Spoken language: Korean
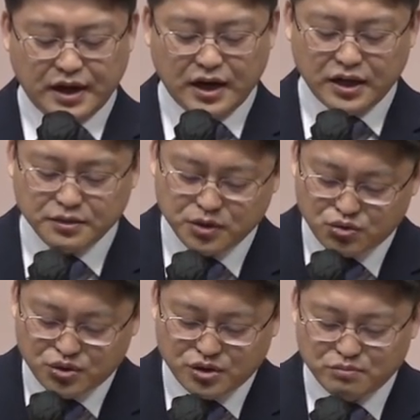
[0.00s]
하나님이
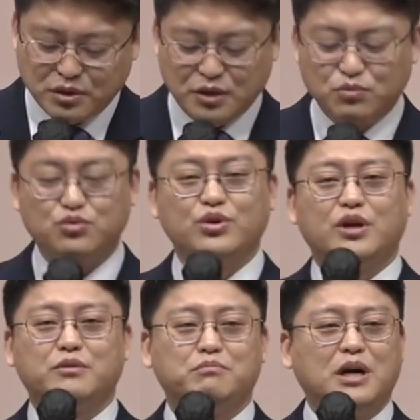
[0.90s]
주시는 마음
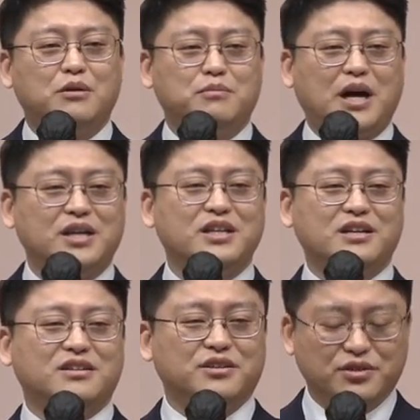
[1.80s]
두려워하는 마음
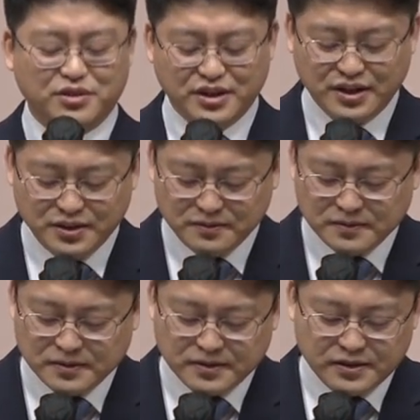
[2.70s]
아니라 그랬는데
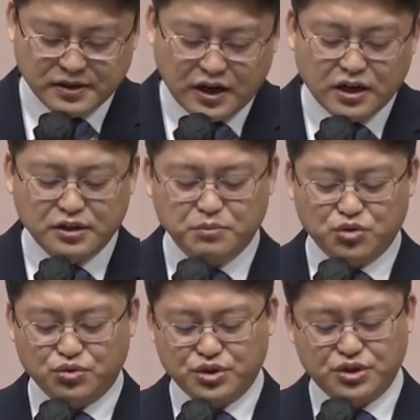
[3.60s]
하나님이
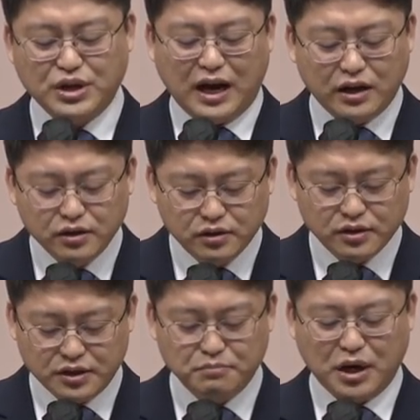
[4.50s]
주시지
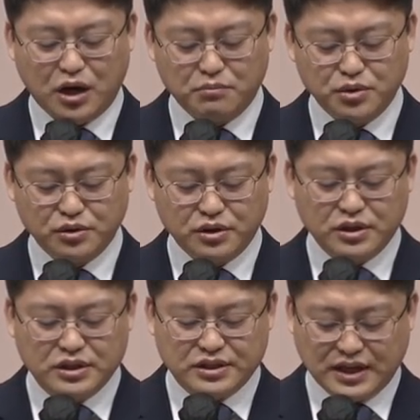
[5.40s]
않은 이 마음을
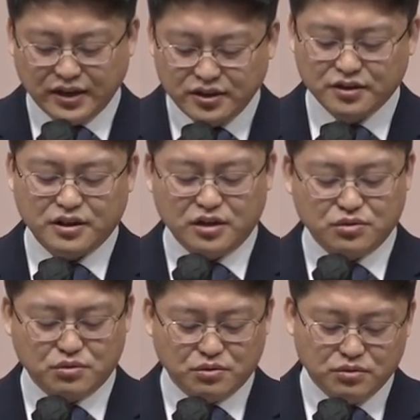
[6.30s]
잔뜩
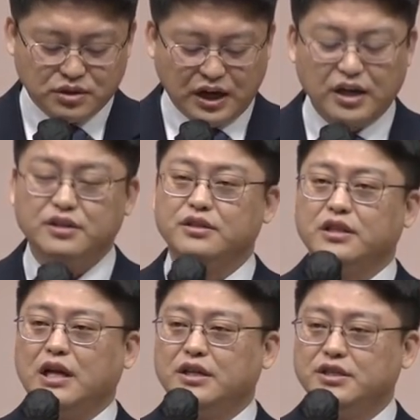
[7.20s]
가지고 가인은
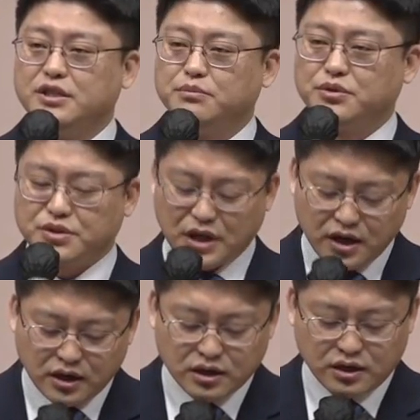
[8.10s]
이제부터
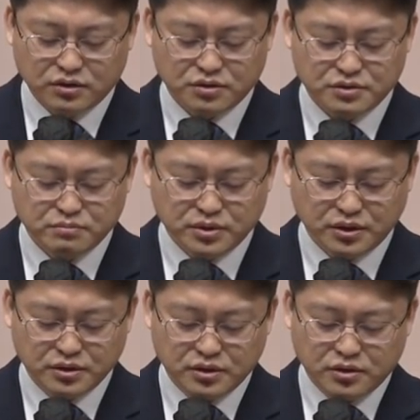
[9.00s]
살아가야 하는
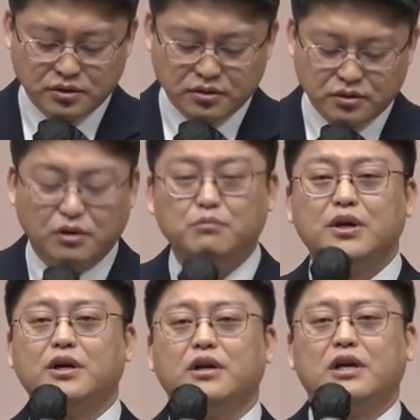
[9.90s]
것입니다.
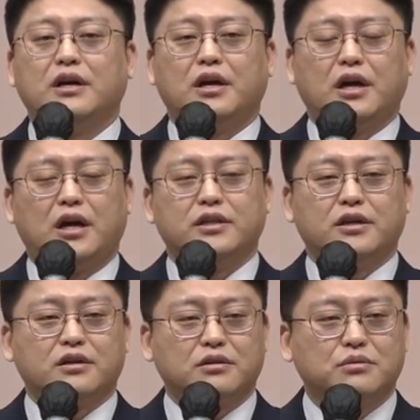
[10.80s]
얼마나
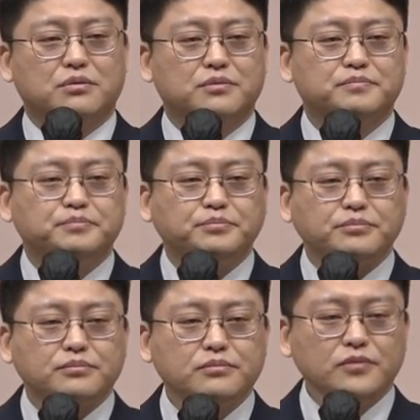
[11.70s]
안타깝고
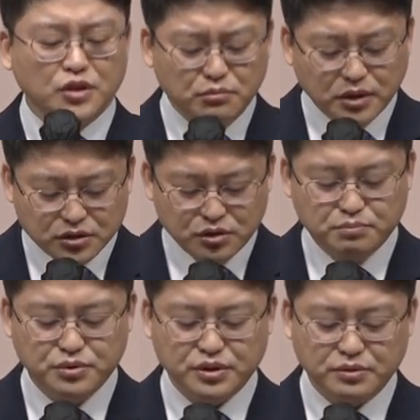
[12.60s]
얼마나
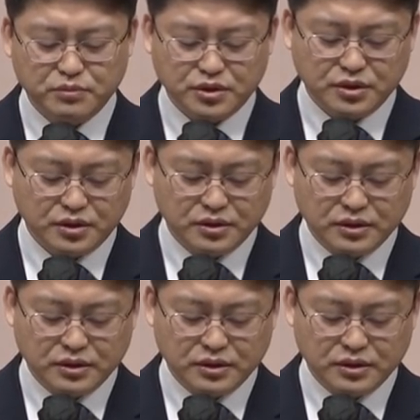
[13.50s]
슬픈 일입니까?